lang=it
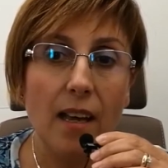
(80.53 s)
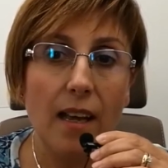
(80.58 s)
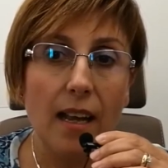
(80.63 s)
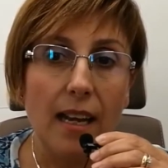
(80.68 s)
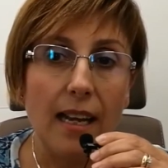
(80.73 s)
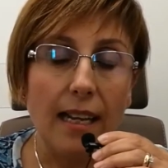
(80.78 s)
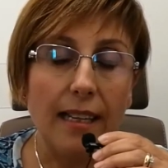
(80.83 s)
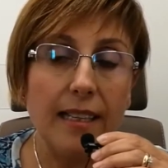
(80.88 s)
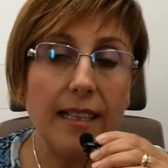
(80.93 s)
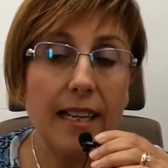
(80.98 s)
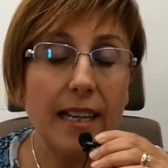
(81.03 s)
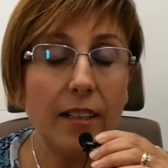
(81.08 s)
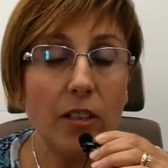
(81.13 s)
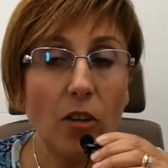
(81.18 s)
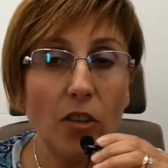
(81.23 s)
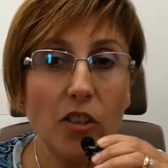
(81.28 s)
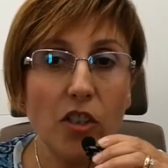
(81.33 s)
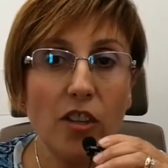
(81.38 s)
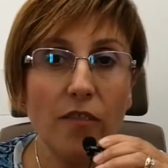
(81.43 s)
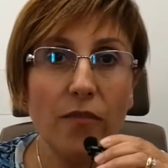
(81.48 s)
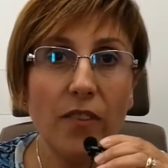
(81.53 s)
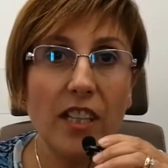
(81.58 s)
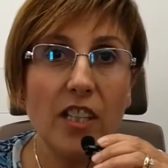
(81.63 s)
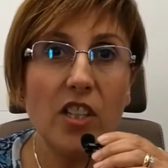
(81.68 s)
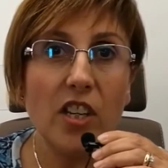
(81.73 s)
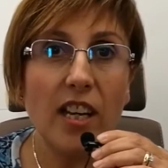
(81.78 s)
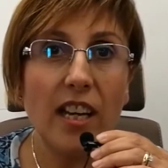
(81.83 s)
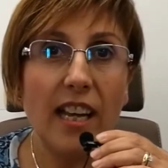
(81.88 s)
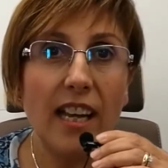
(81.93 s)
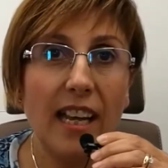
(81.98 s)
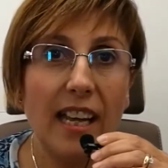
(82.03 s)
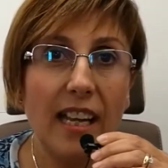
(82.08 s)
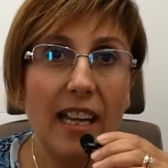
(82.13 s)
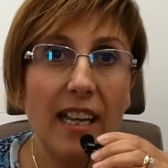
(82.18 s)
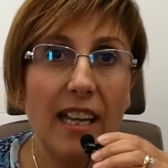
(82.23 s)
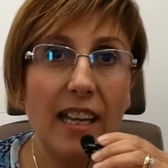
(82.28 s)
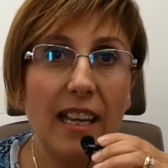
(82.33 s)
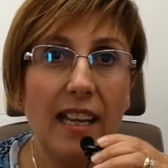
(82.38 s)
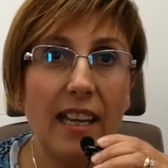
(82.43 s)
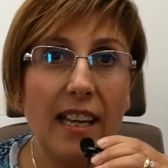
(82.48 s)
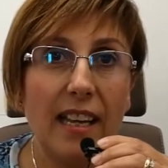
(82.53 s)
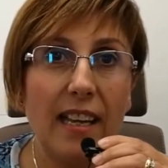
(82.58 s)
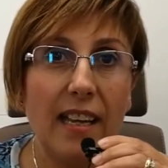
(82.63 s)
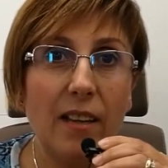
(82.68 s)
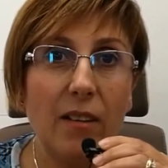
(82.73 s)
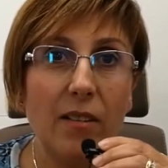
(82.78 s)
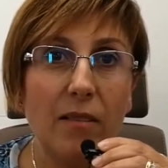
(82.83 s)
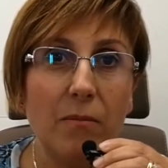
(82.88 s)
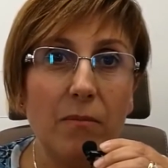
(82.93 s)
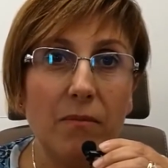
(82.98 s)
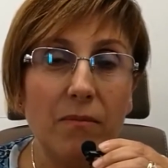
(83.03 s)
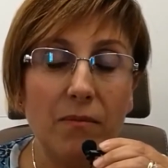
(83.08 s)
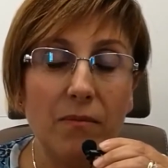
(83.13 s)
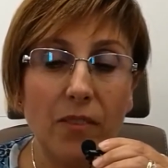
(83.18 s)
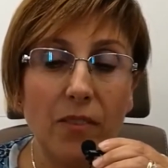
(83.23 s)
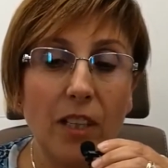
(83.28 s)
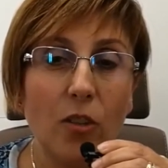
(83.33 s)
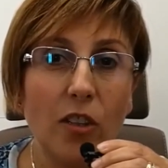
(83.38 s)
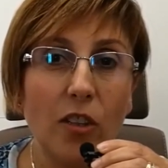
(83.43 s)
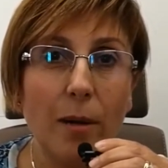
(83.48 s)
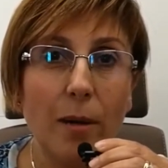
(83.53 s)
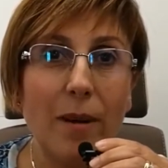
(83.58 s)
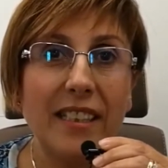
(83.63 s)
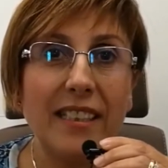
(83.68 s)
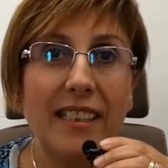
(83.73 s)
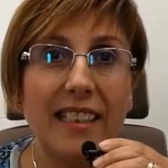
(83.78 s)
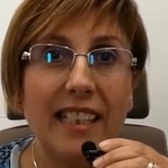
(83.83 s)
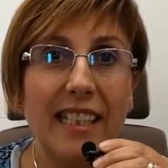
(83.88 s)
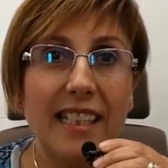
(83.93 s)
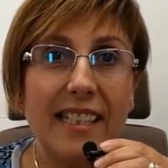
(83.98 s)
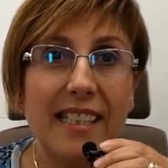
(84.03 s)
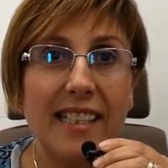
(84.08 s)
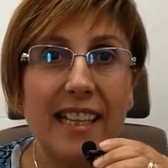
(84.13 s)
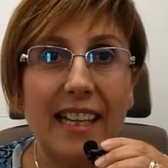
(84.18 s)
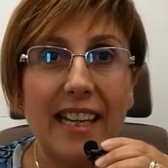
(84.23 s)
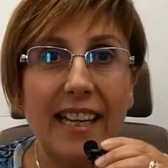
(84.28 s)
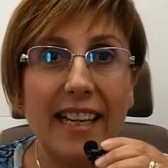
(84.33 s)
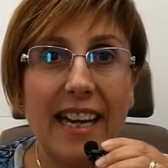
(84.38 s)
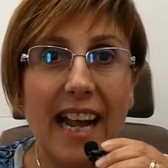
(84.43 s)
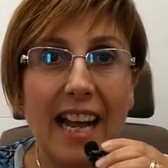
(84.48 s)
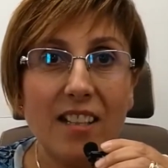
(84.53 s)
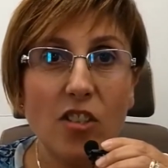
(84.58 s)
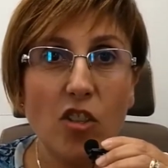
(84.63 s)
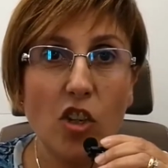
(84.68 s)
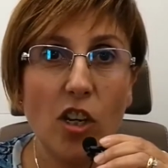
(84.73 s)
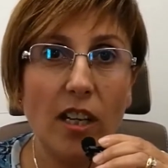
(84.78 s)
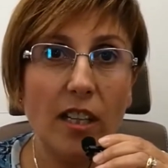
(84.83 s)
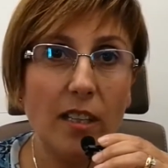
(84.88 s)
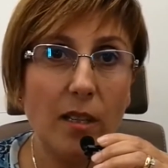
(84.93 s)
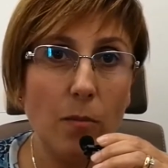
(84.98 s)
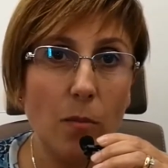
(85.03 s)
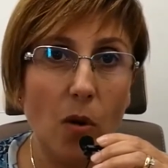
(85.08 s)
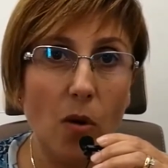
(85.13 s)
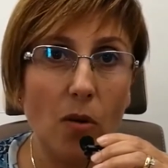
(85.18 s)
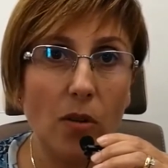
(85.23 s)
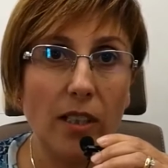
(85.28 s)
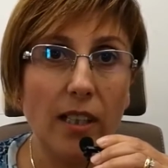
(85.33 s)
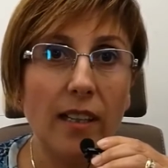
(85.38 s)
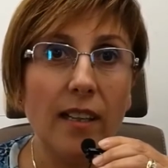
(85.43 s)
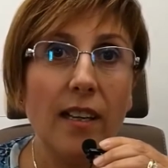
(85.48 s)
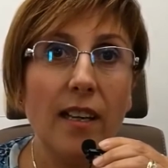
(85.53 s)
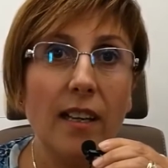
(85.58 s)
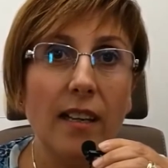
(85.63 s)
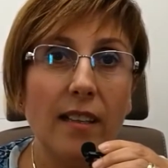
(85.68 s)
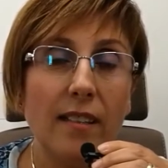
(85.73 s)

La linea dolce invece è, mm, vengono chiamate delizie all'arancia e al limone,